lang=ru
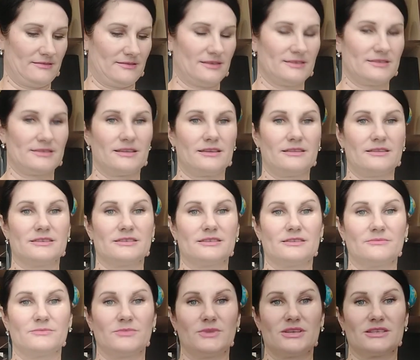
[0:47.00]

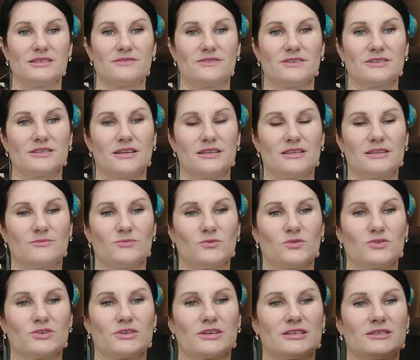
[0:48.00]
Осталось мне связать
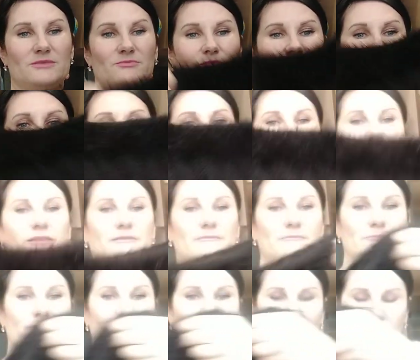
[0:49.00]
немножко спинки
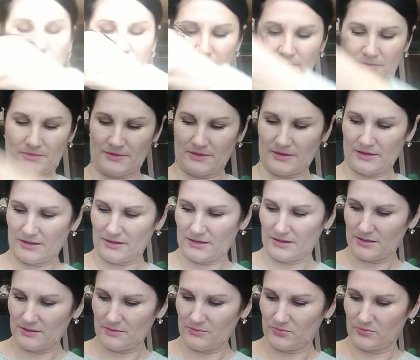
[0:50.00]

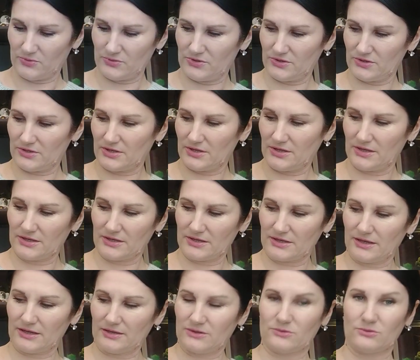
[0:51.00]
и будет
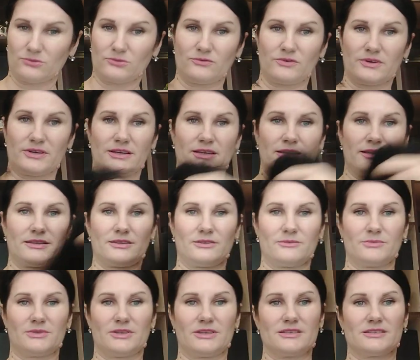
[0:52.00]
готово. Это у
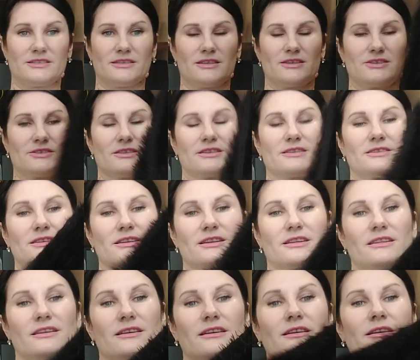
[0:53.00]
меня изнаночная
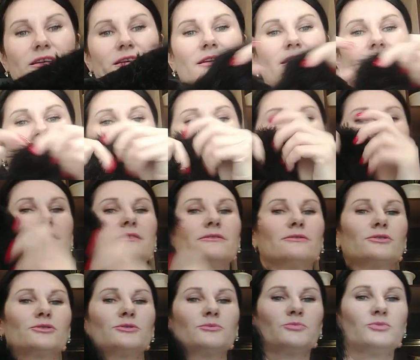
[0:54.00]
сторона.
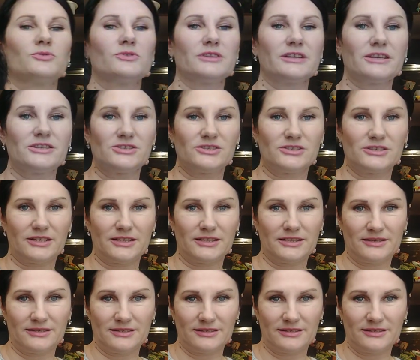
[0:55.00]
Вот полочка.